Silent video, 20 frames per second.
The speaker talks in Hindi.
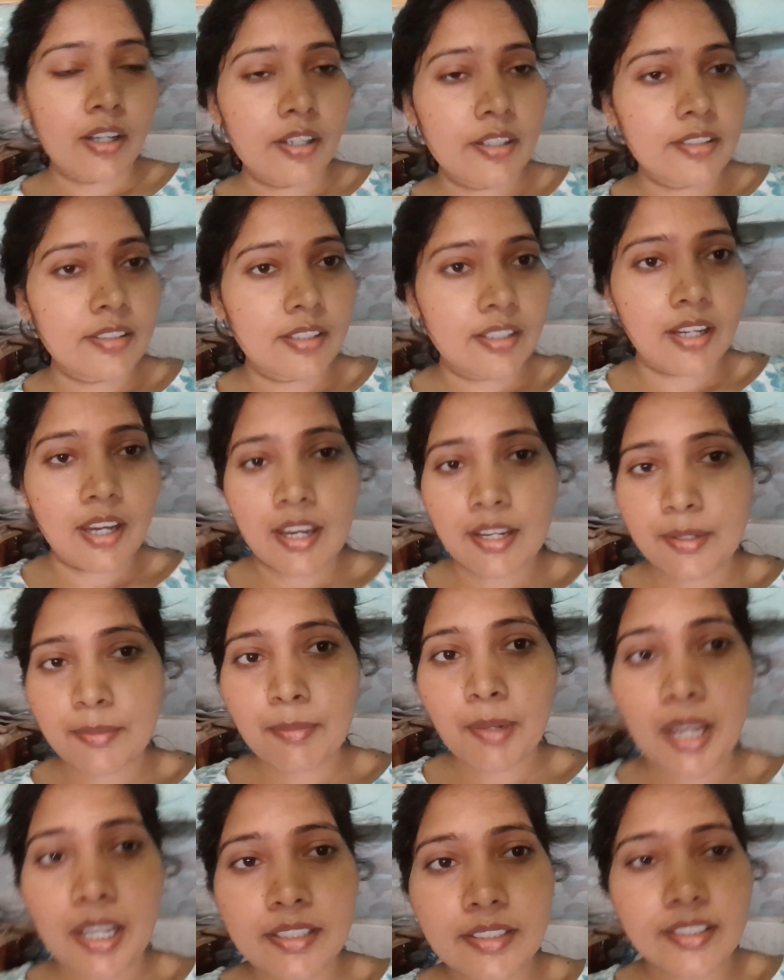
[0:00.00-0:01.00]
था और
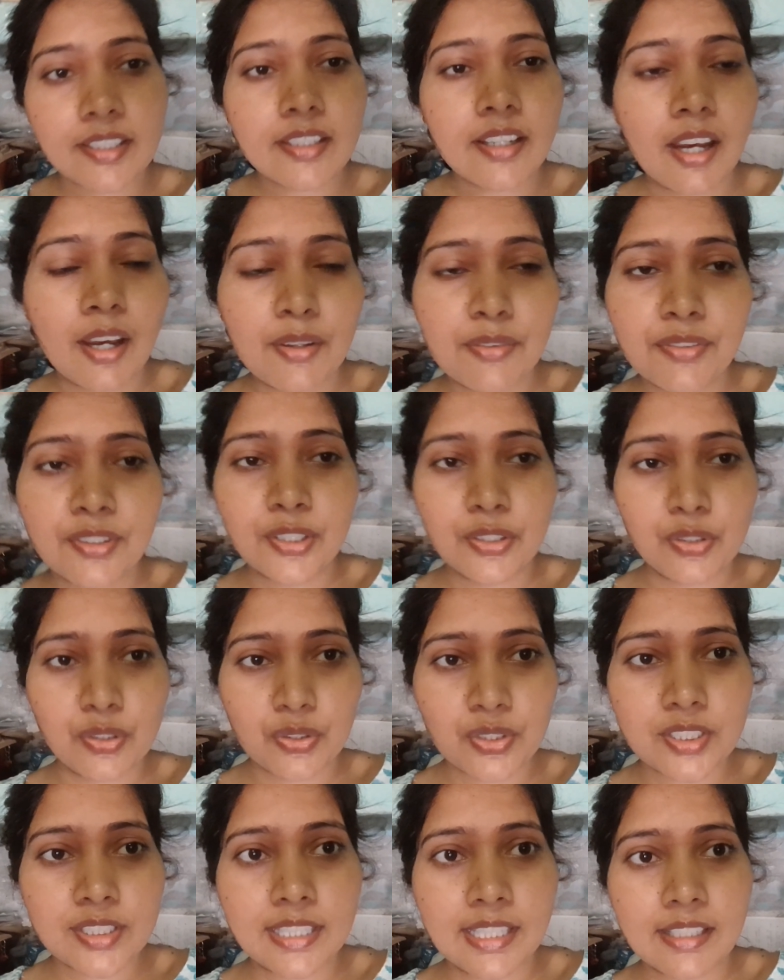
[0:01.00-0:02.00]
अरमान के आप
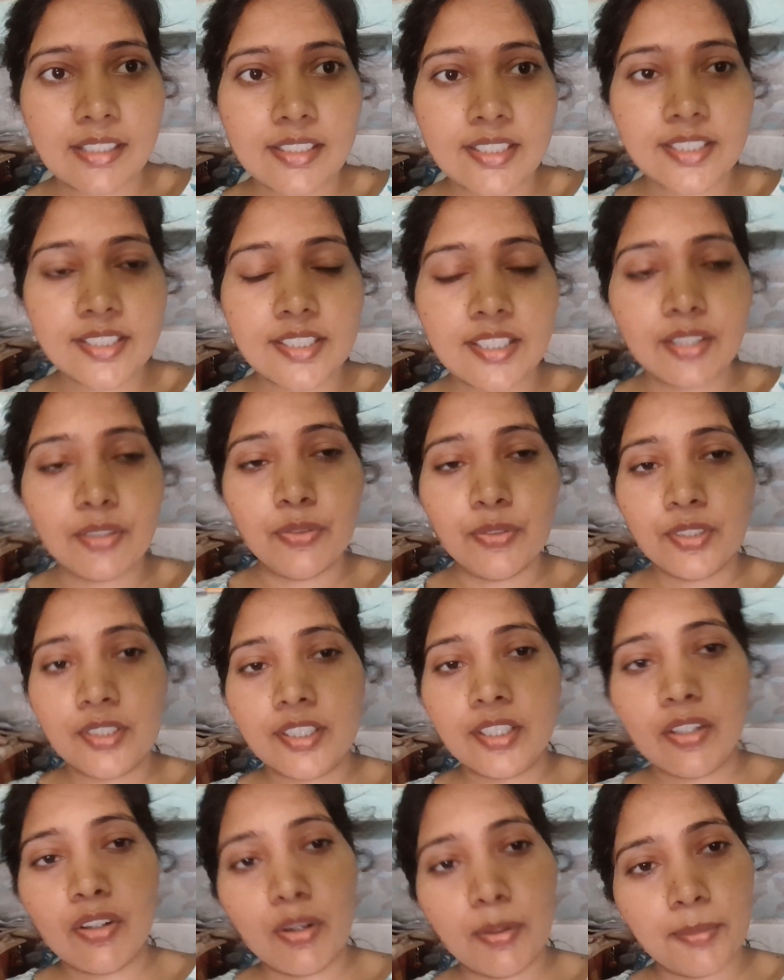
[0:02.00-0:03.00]
वीडियोज़ देख लीजिए
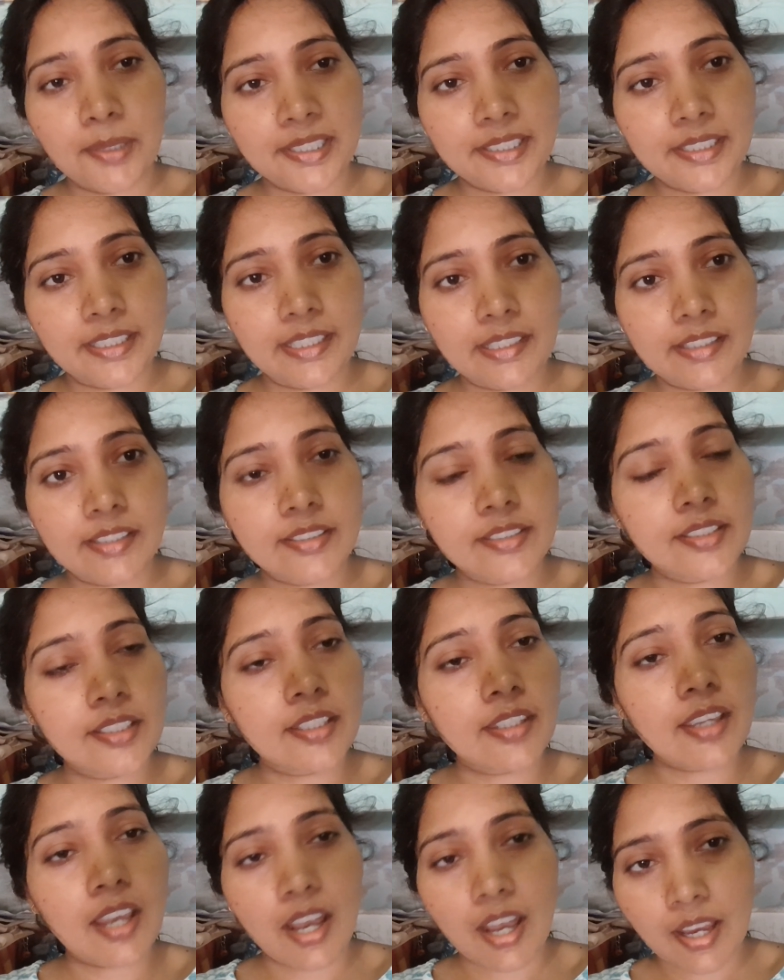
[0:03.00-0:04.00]
उनके कॉमेंट देख लीजिए
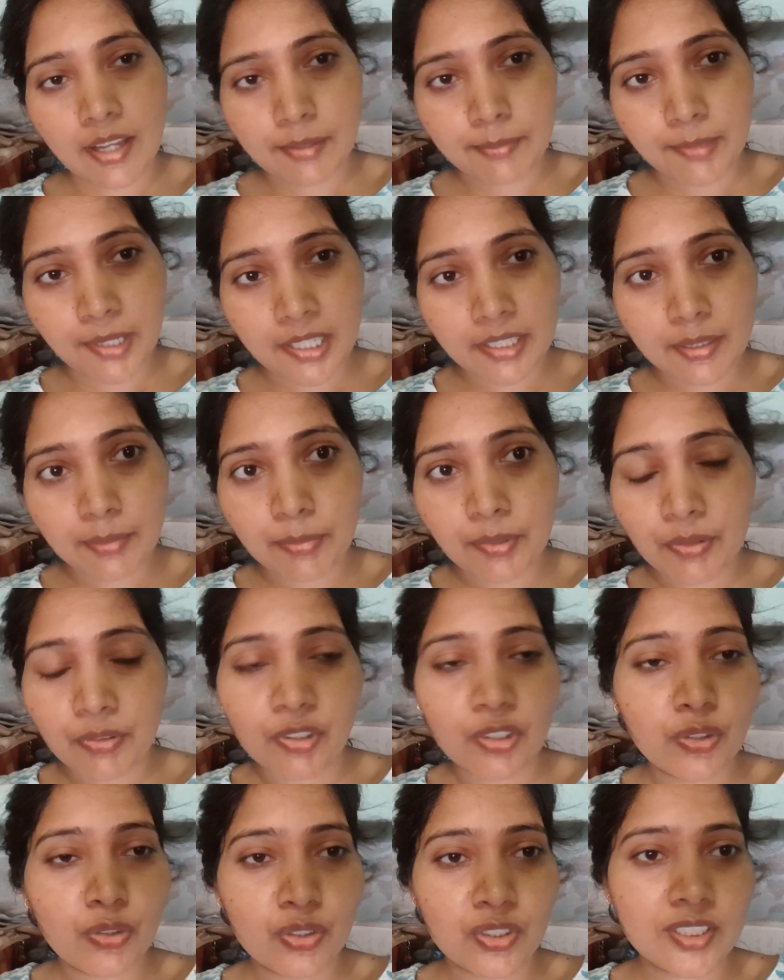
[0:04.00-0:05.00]
क्या अरमान अपने
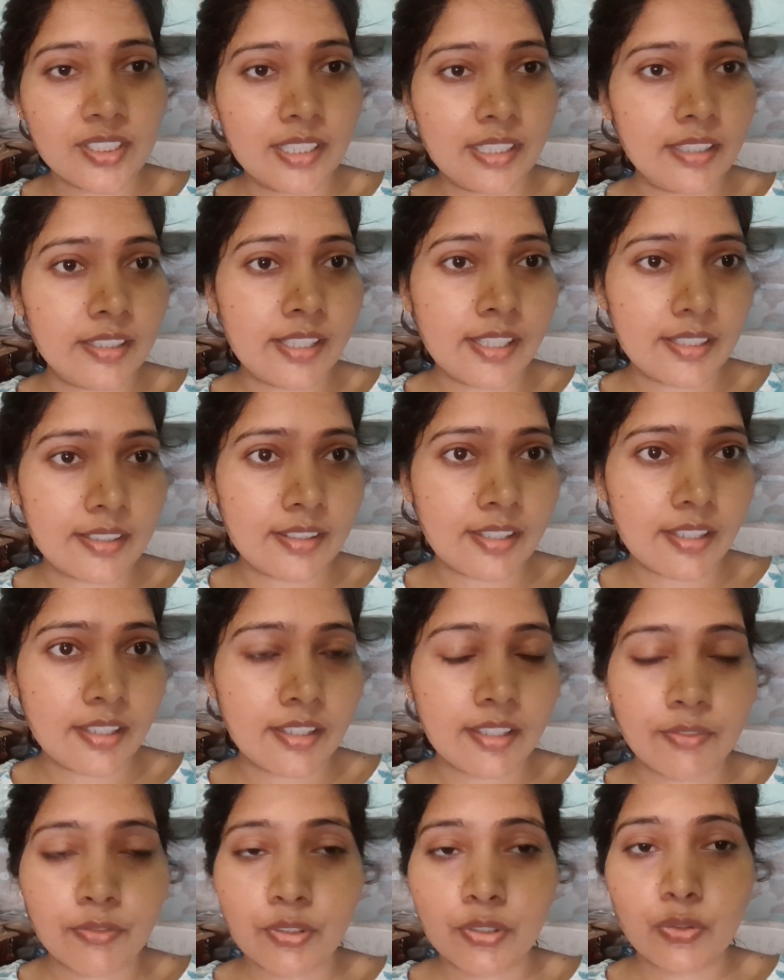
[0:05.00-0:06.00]
वीडियोज़ नहीं
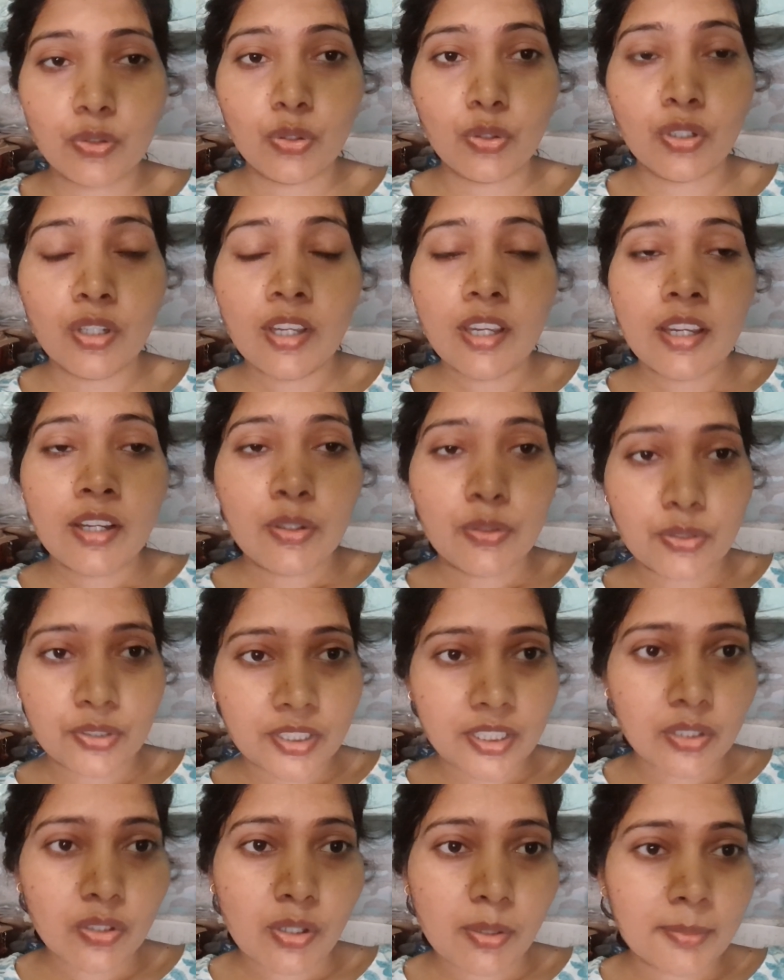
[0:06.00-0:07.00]
देखते उनको
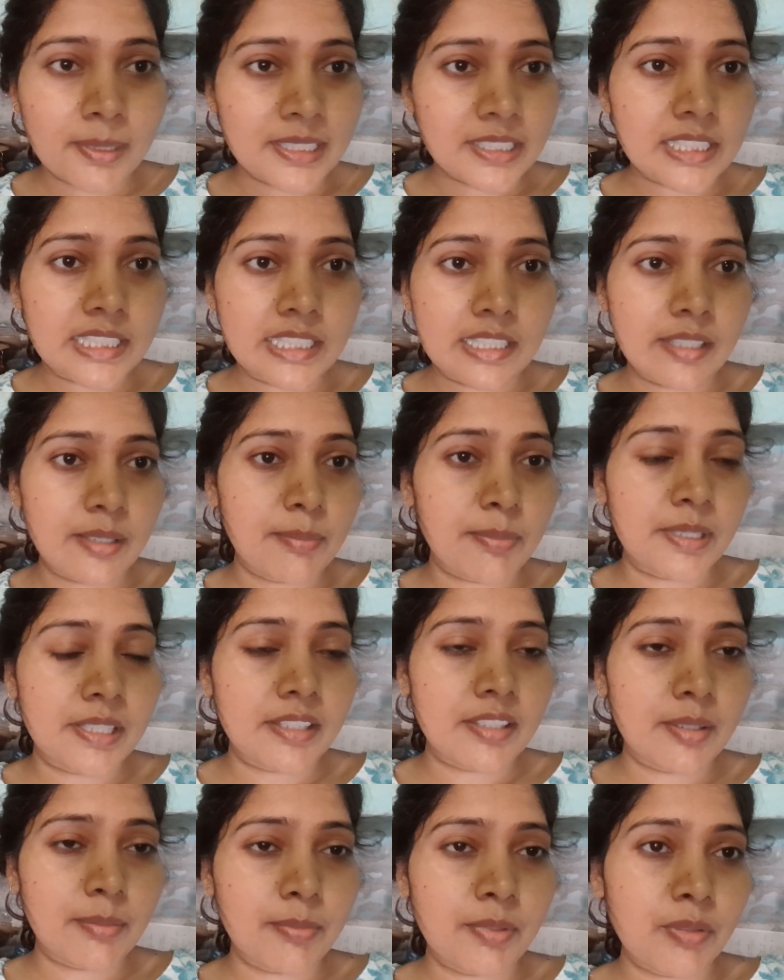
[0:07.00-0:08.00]
उनके कॉमेंट्स नहीं
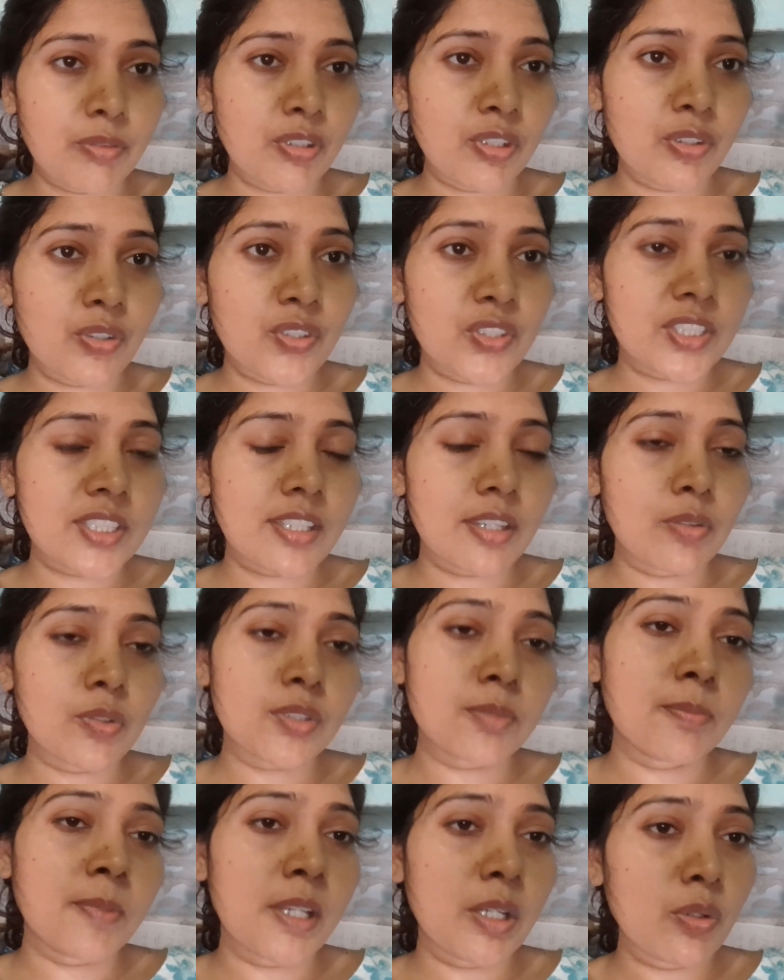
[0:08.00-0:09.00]
पढ़ते अपने वीडियोज़ के
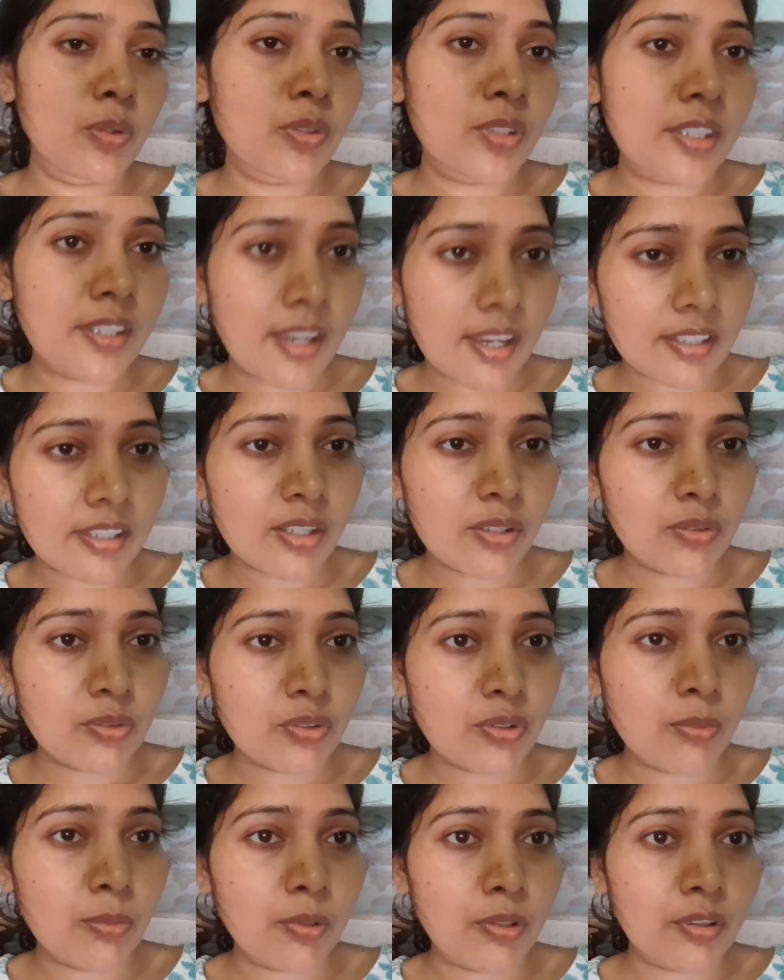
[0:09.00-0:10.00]
उसमें लोग क्या क्या
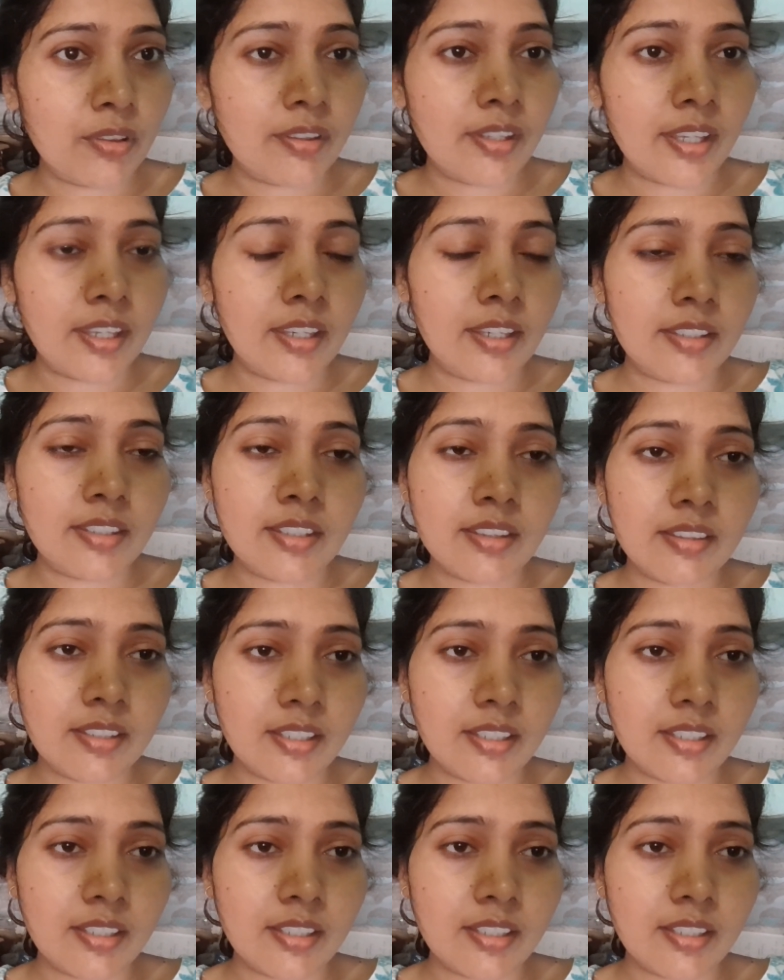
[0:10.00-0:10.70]
उनको बोलते हैं